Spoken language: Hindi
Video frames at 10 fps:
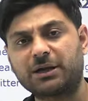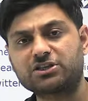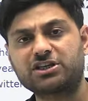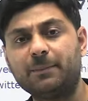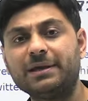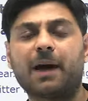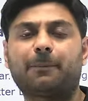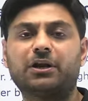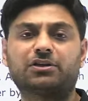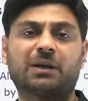बच्चे भी यहां
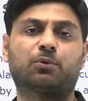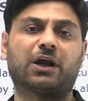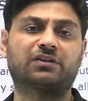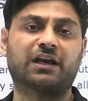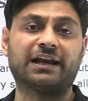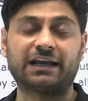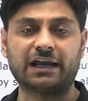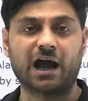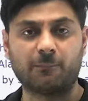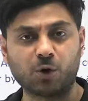पर डिजिटल प्रोटेस्ट कर रहे हैं
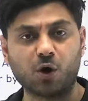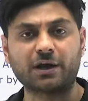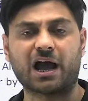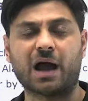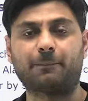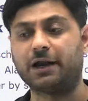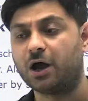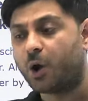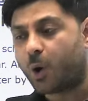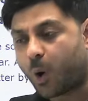कि हम लोग यहाँ
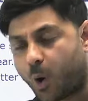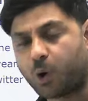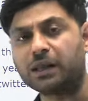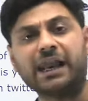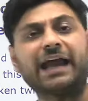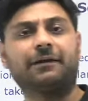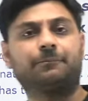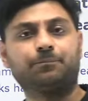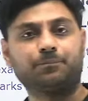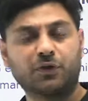पर ऑनलाइन
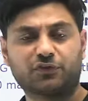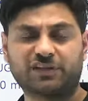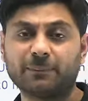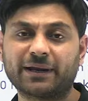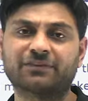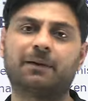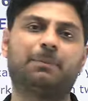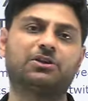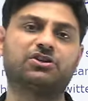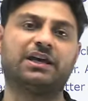सबके
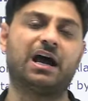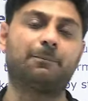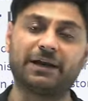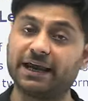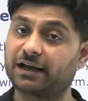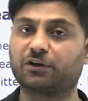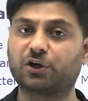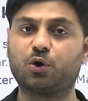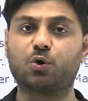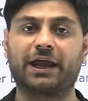सब बच्चे यहां पर
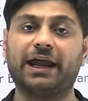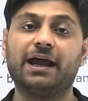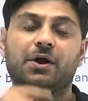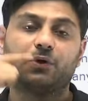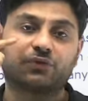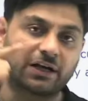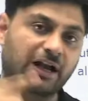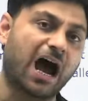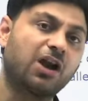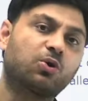इकट्ठे होके
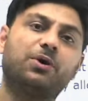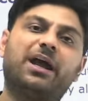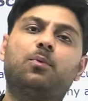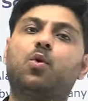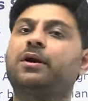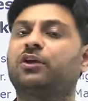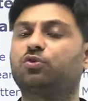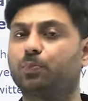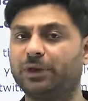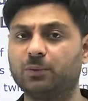सरकार को यह बोल रहे हैं
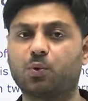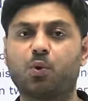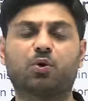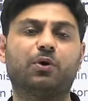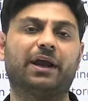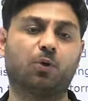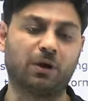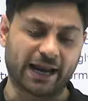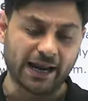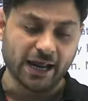सुप्रीम कोर्ट को ये
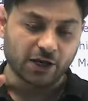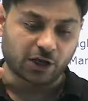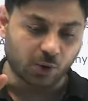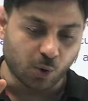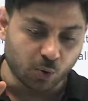बोल रहे हैं कि